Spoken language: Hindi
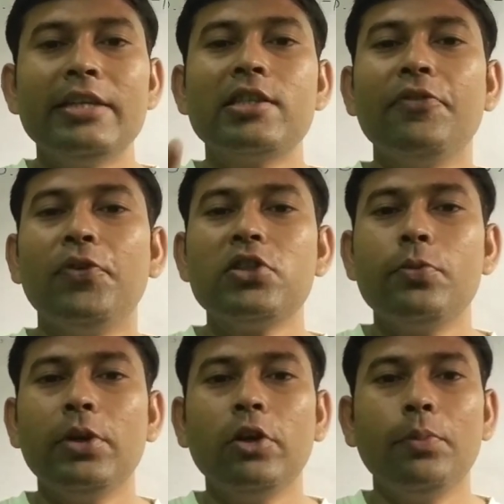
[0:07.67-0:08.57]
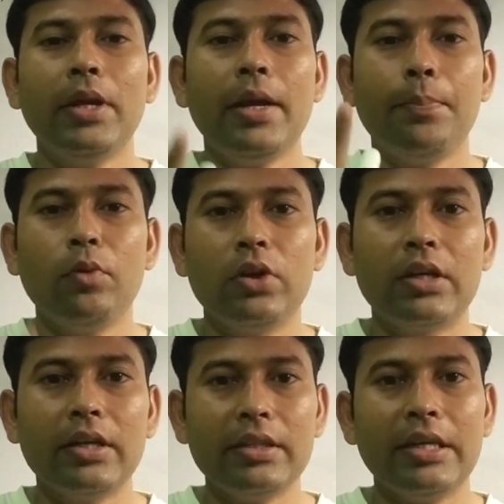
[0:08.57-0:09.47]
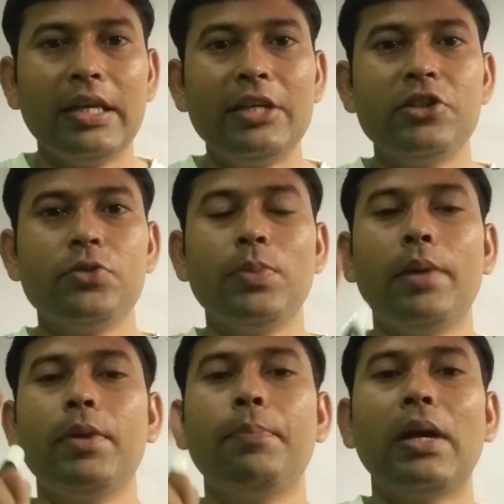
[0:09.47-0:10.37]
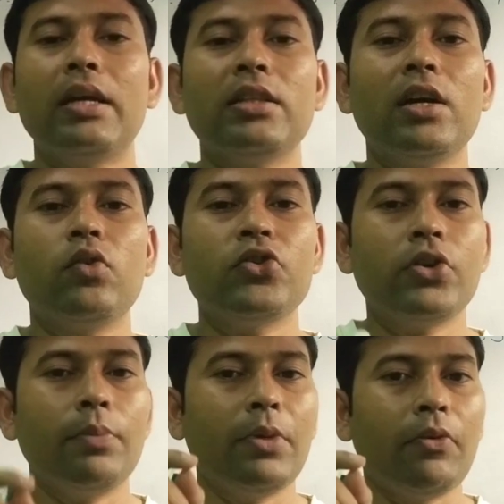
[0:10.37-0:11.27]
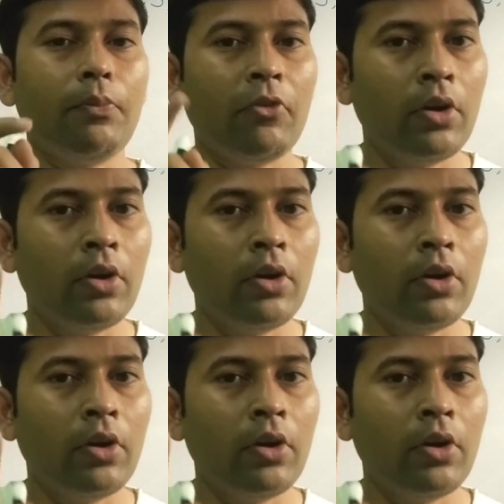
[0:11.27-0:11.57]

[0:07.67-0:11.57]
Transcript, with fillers: इसकी फर्स्ट वीडियो मैंने अपलोड कर दी है जिसमें हमने पढ़ा था क्वेश्चन नंबर